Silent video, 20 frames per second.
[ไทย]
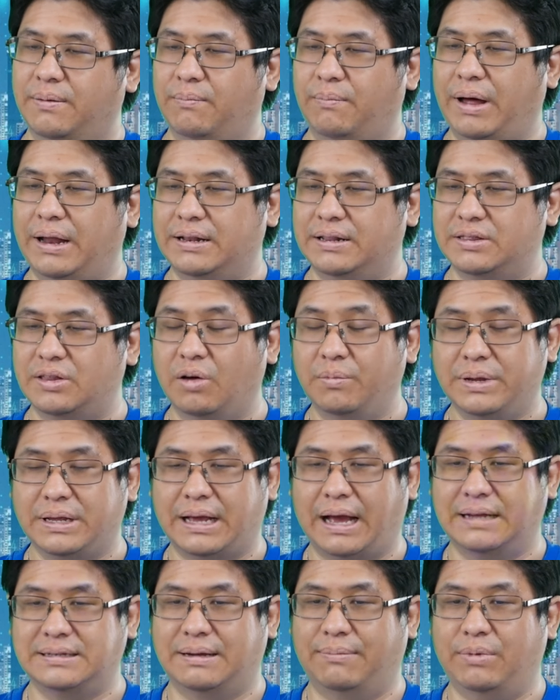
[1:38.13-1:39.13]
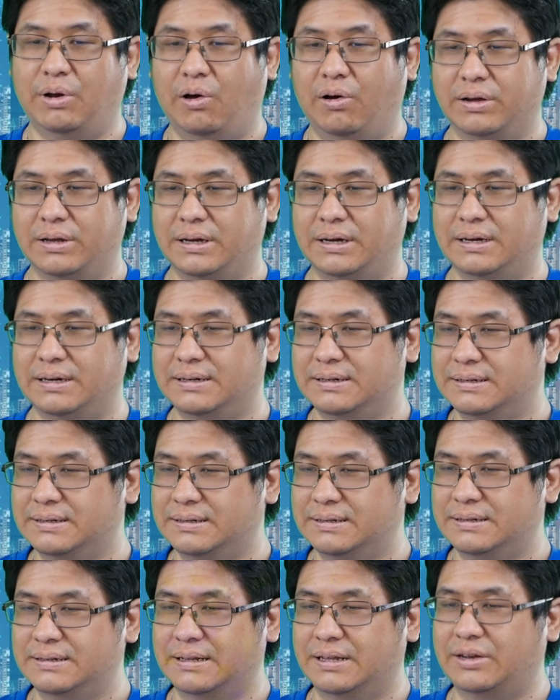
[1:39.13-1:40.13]
มันต้องมีการสำรองเยอะ
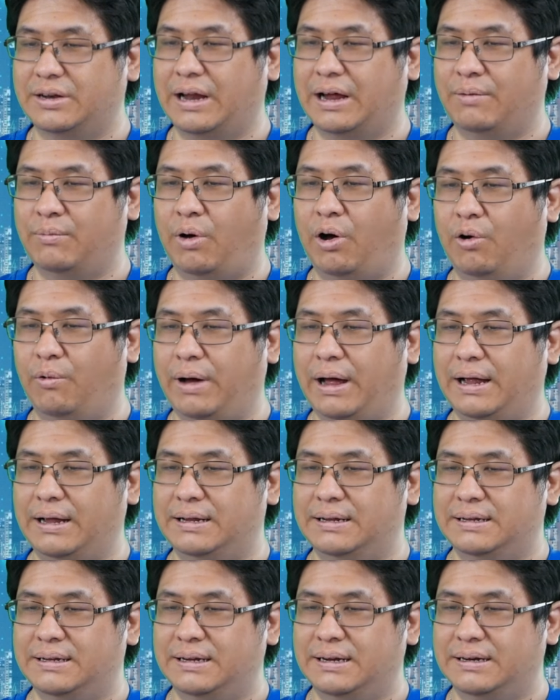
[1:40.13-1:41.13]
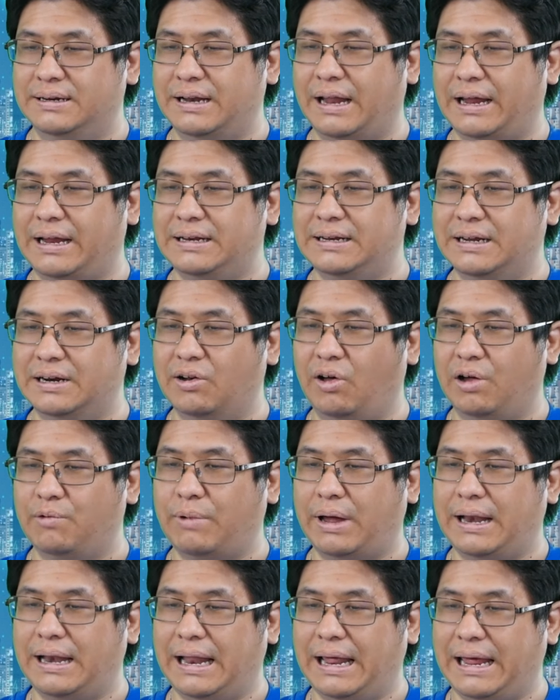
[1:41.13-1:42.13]
เราเนี่ยมองว่าในหนึ่งร้อย
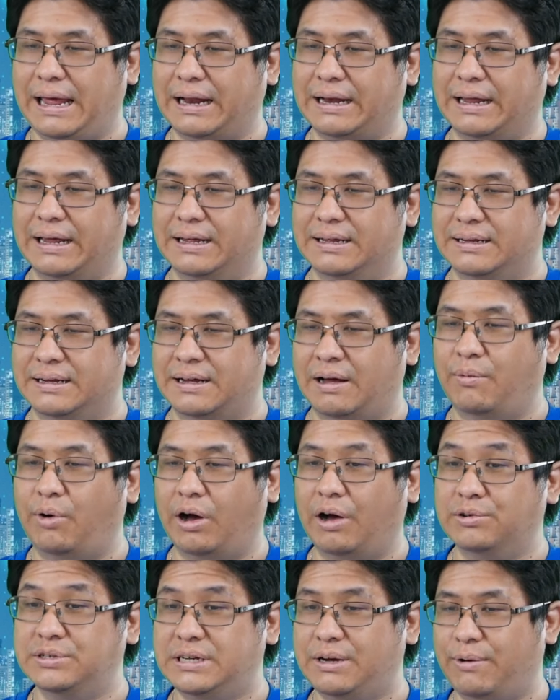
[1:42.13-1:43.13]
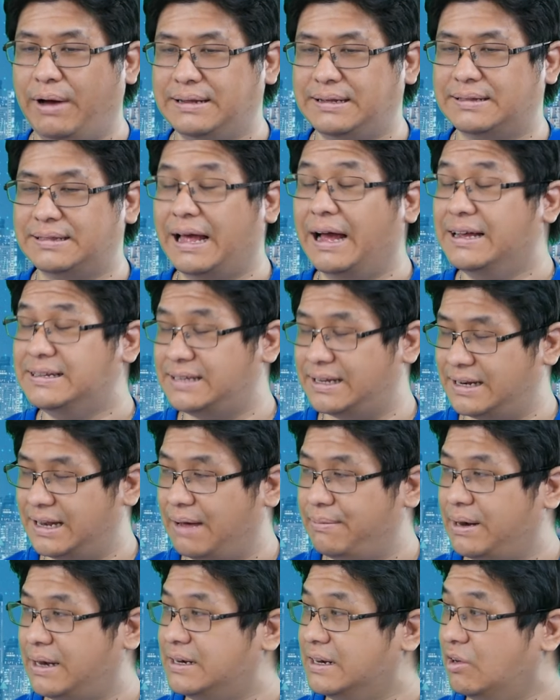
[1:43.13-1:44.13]
วันแรกเนี่ยเขาบอกเขาเชื่อว่าจะตั้งให้เสร็จได้
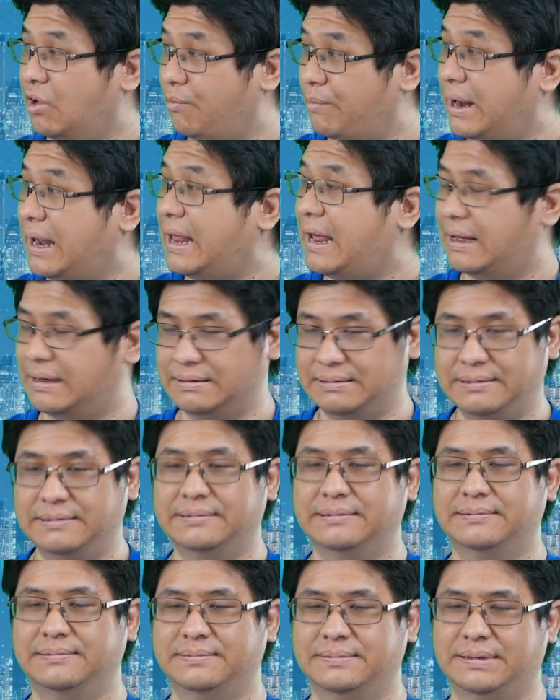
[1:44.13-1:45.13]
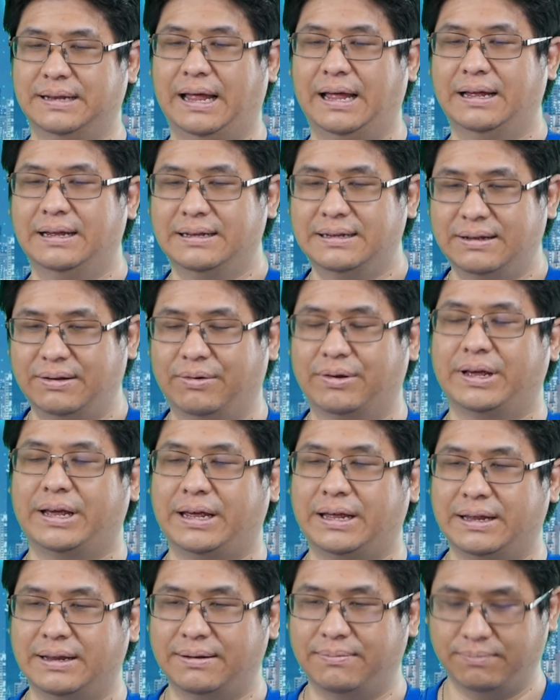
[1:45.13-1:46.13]
ภายในหนึ่งร้อยวันแรกนะโอเค
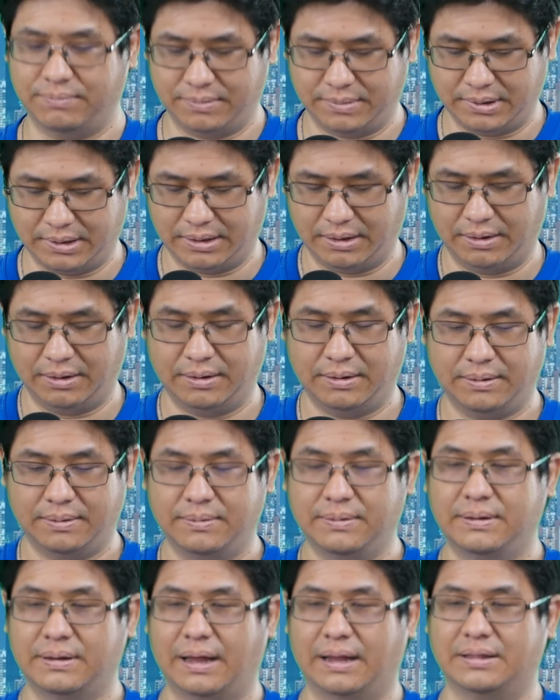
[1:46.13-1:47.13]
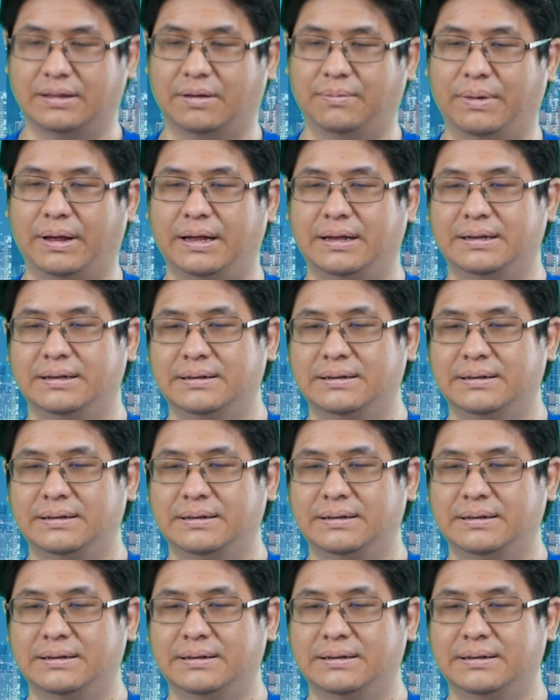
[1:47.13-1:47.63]
ขั้นต่อมา